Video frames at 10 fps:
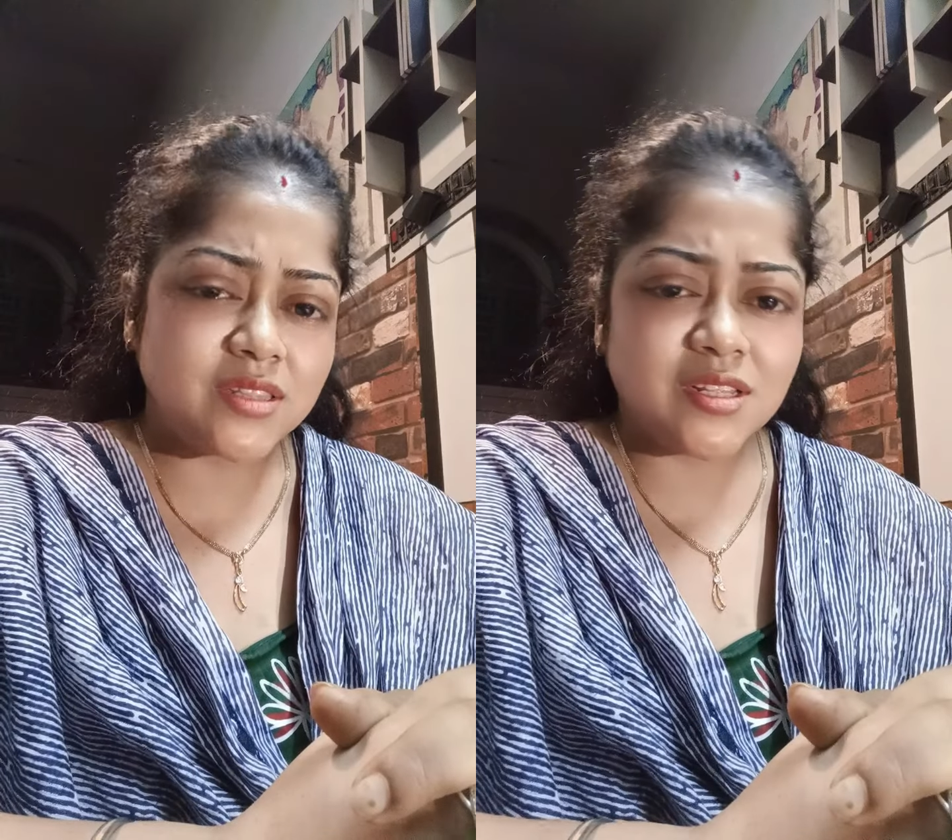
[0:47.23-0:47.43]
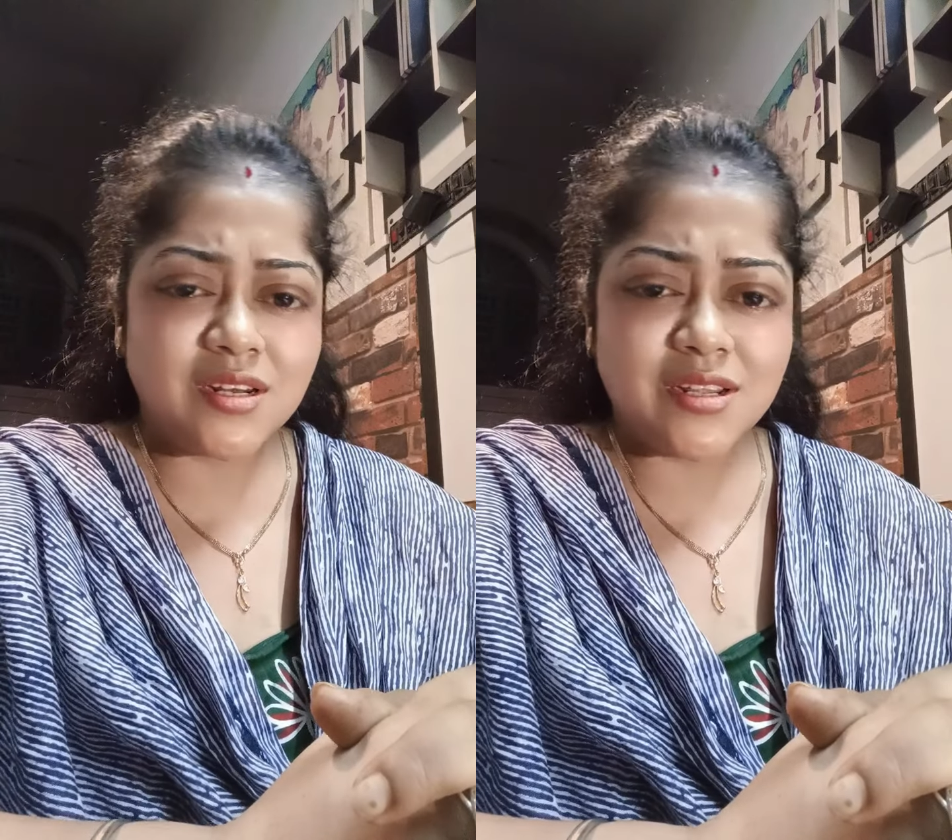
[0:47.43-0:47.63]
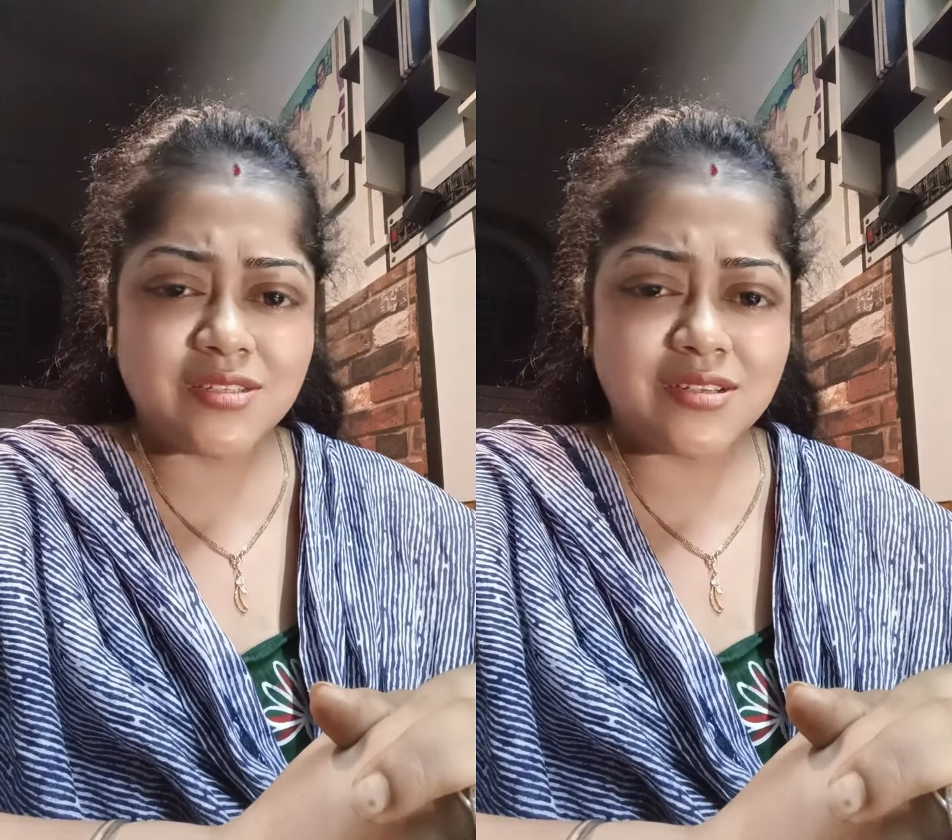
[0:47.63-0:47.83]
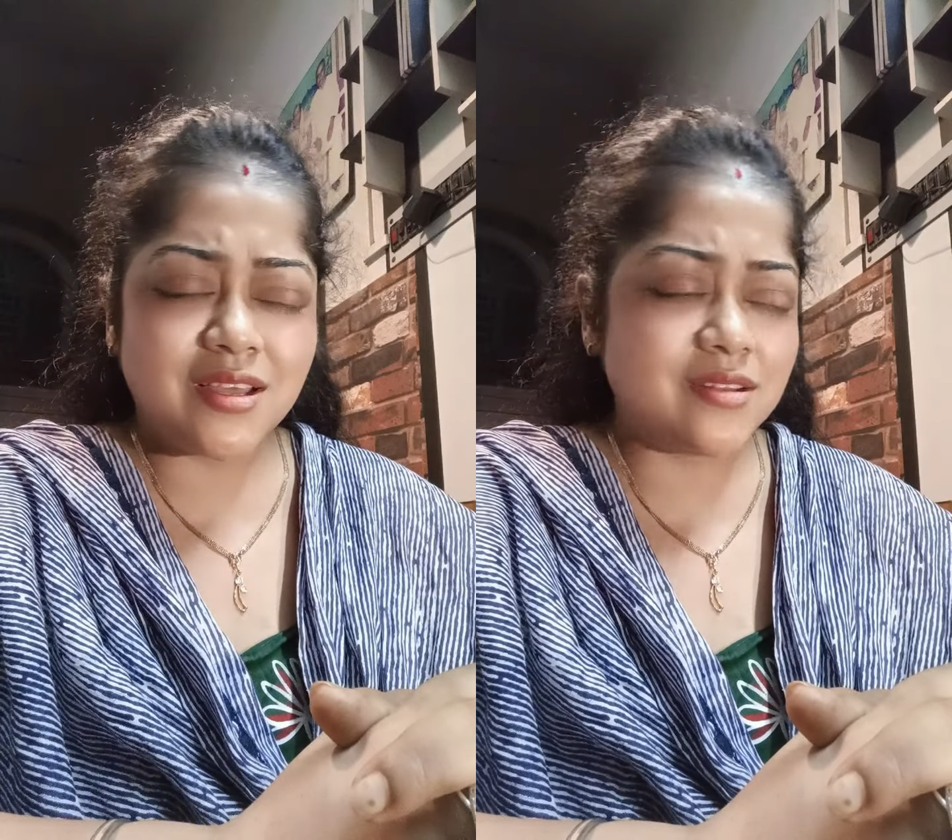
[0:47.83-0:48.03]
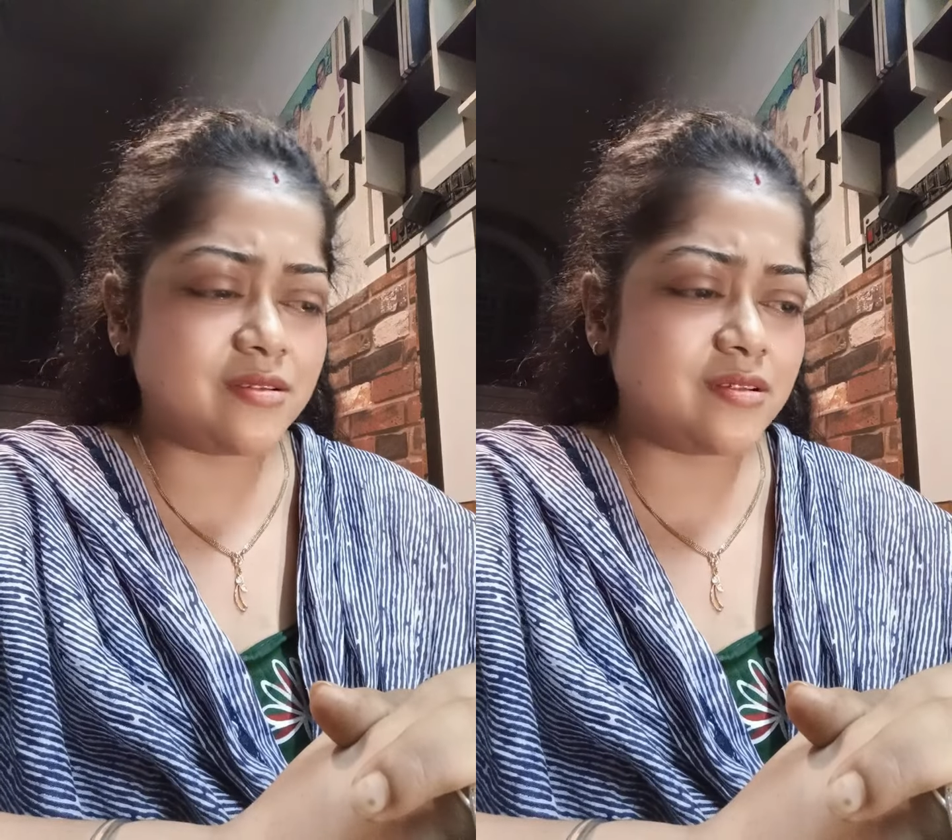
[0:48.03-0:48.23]
তাদের
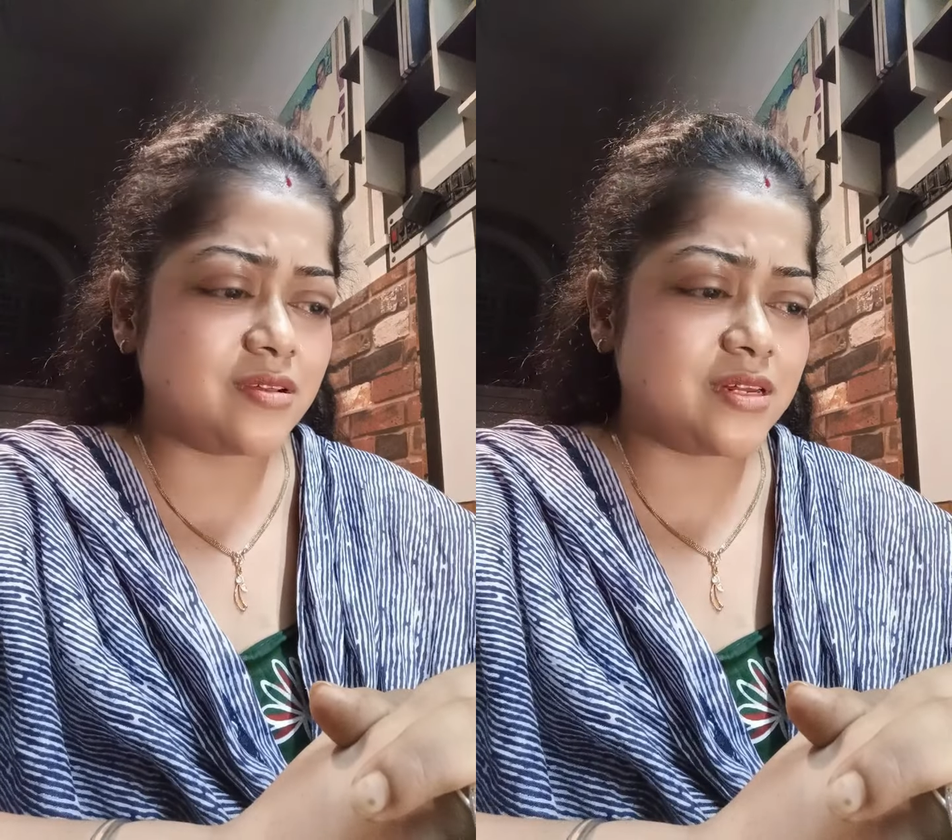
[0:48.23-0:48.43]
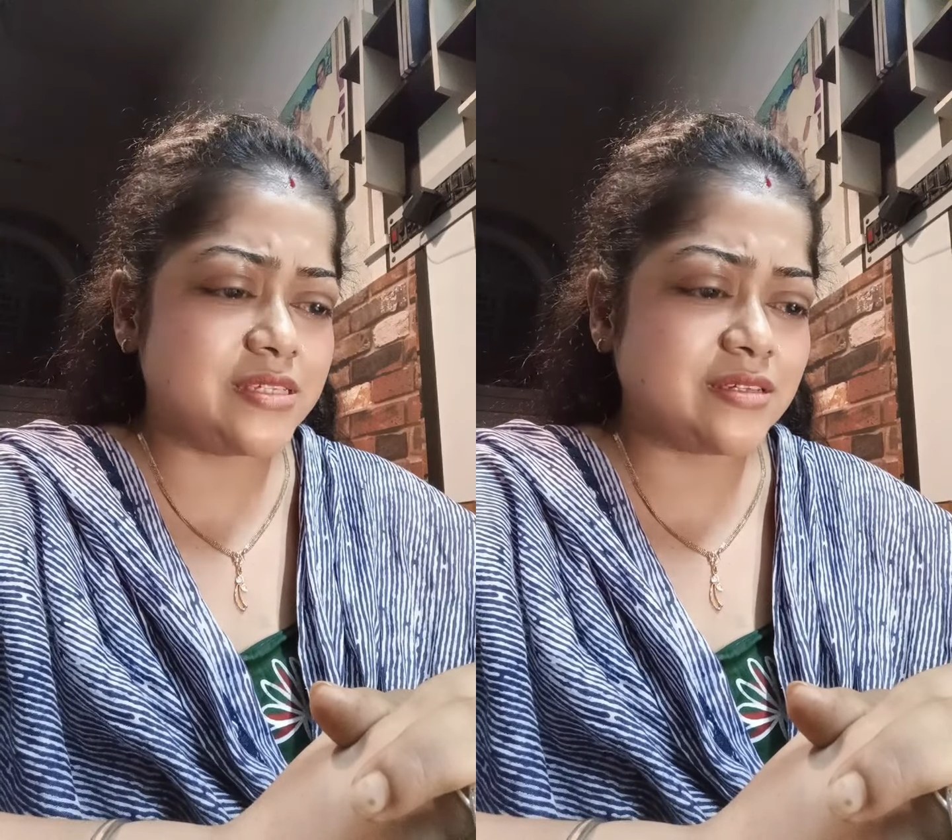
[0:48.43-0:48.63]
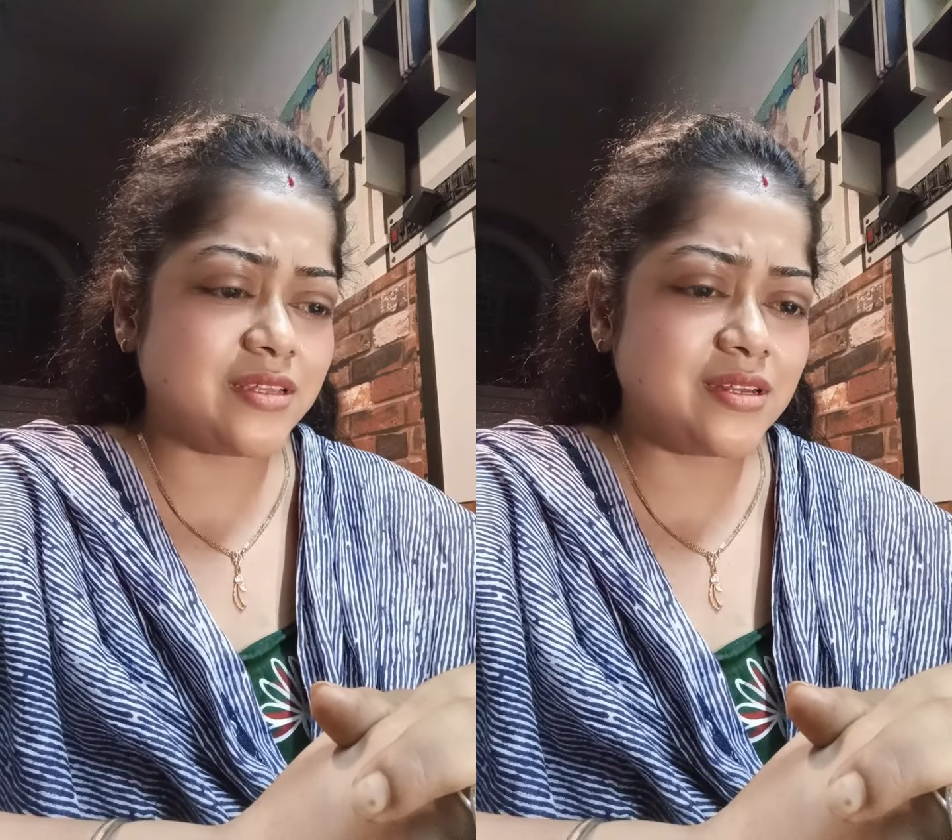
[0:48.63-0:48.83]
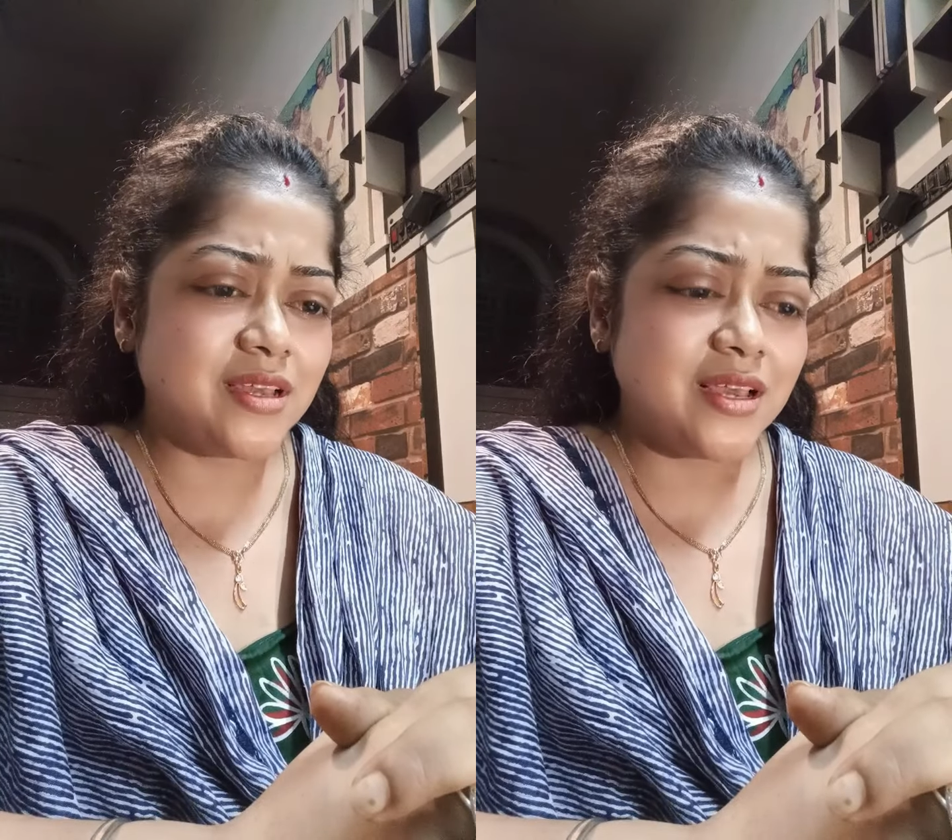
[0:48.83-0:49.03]
নিজের নিজেদের